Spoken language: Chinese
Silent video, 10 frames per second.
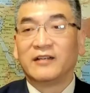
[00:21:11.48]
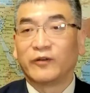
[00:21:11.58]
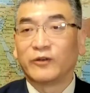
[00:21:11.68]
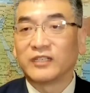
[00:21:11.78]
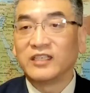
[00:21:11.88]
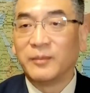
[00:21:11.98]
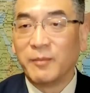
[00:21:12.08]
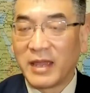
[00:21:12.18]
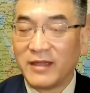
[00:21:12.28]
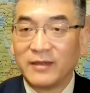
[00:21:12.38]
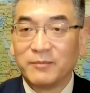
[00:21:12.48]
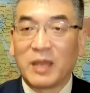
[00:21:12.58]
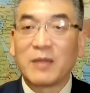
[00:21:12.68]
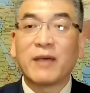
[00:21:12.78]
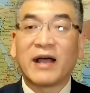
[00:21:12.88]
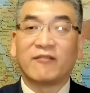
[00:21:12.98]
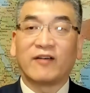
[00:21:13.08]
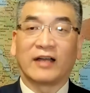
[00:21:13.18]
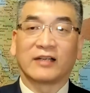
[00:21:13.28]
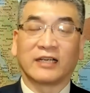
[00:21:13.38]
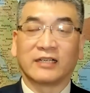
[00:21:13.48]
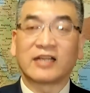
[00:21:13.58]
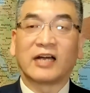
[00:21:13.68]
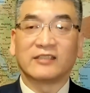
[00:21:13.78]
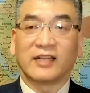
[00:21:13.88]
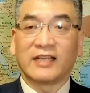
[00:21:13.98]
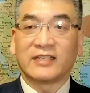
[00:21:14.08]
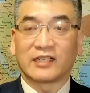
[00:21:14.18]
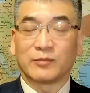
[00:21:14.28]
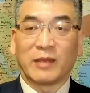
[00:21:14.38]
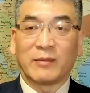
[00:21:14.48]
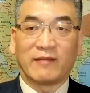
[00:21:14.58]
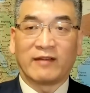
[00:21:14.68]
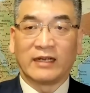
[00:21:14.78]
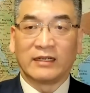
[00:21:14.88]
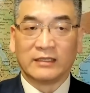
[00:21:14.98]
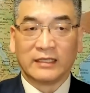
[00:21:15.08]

否则你没没办法，这个长期来讲是没办法，